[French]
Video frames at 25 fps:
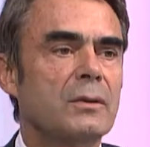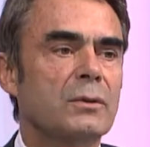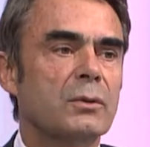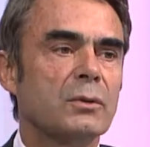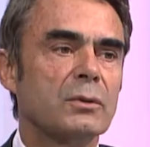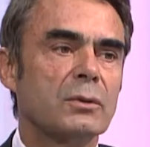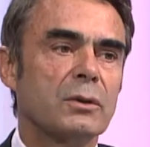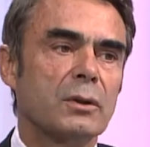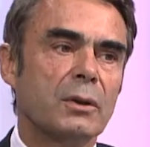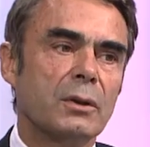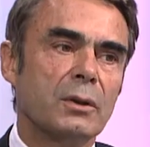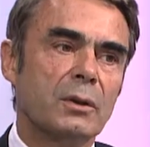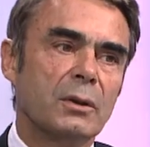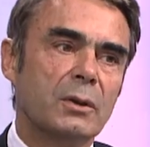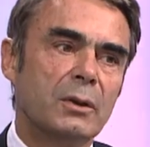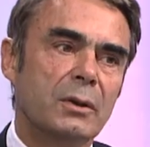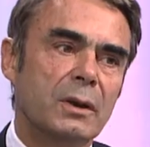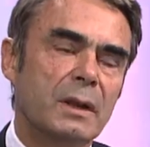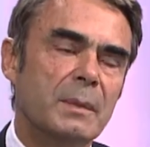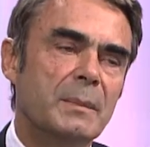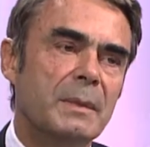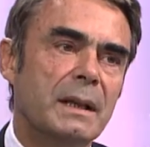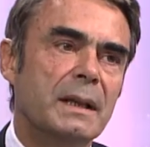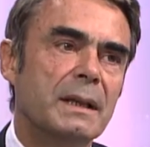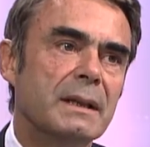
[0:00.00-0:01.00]
Donc euh,
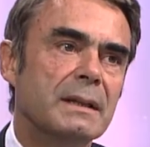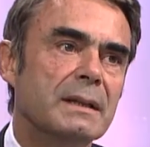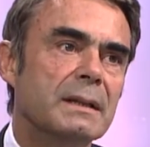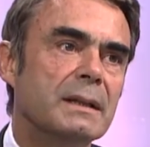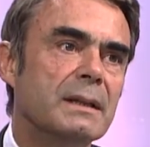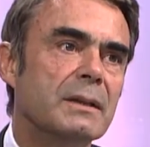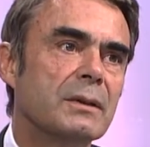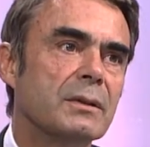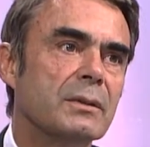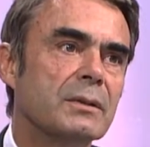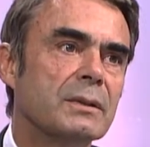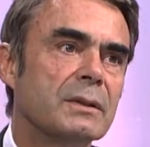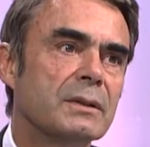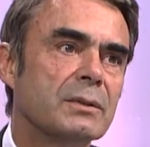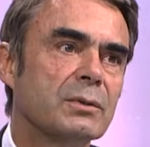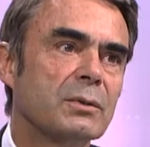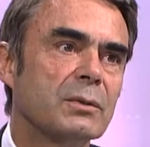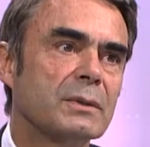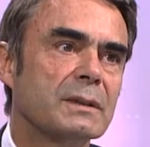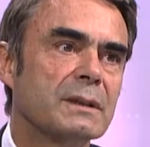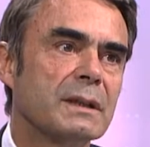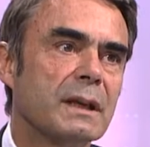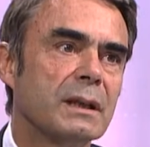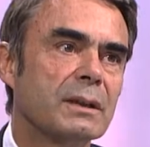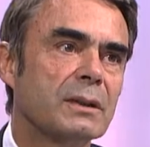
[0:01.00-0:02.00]
les maladies euh, des
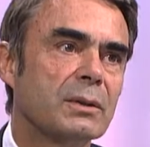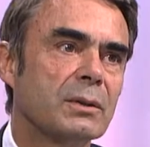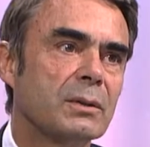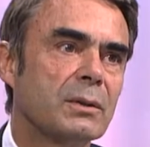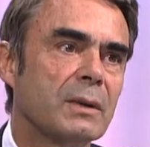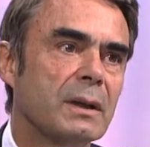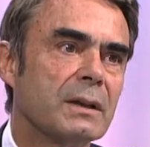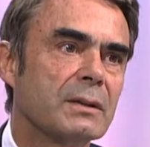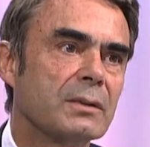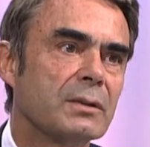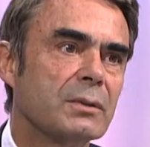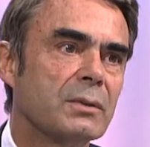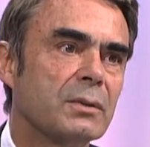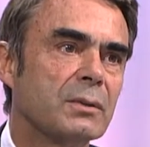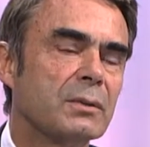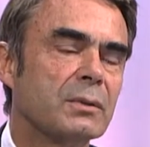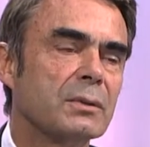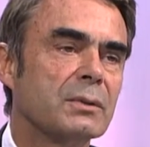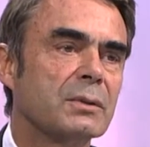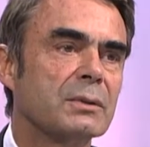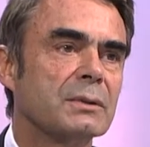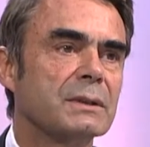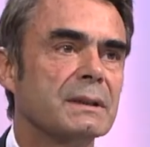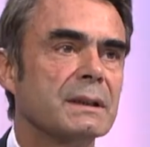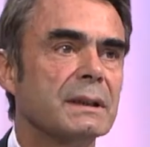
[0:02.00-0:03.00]
os et des
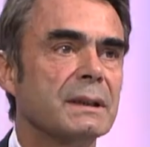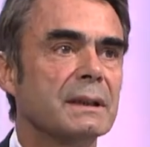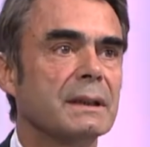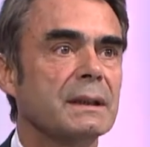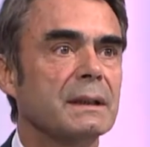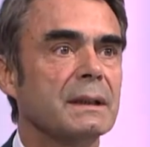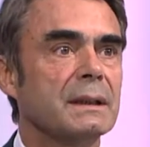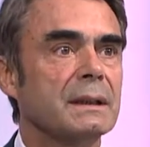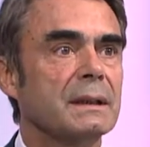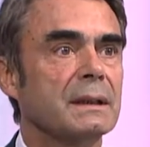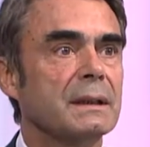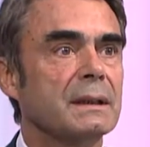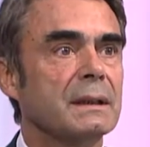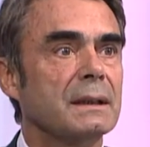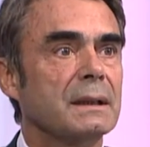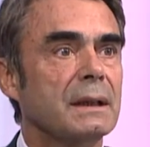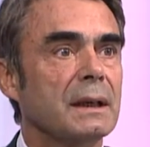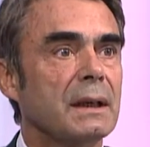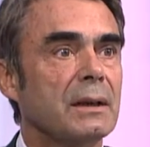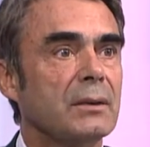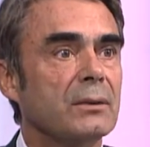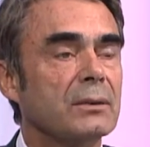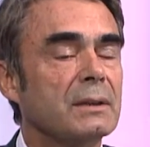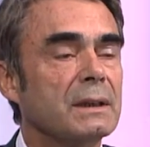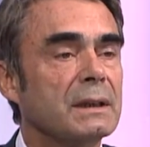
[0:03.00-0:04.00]
articulations, euh, c'est
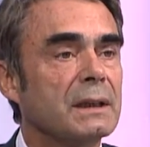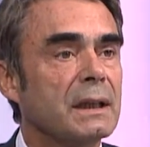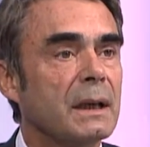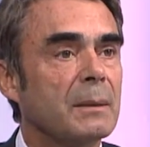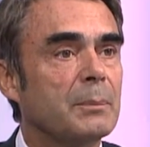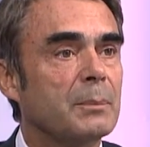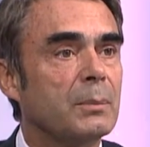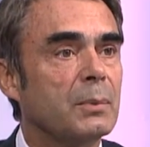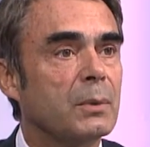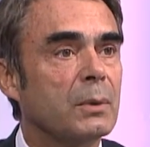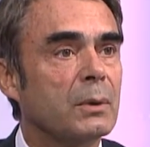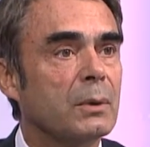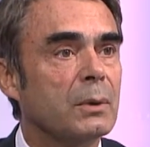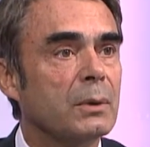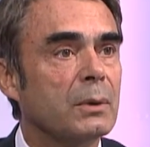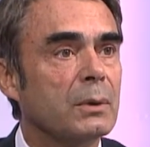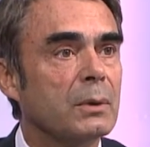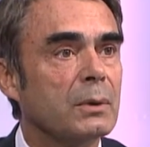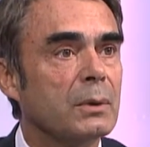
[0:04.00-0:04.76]
un handicap pour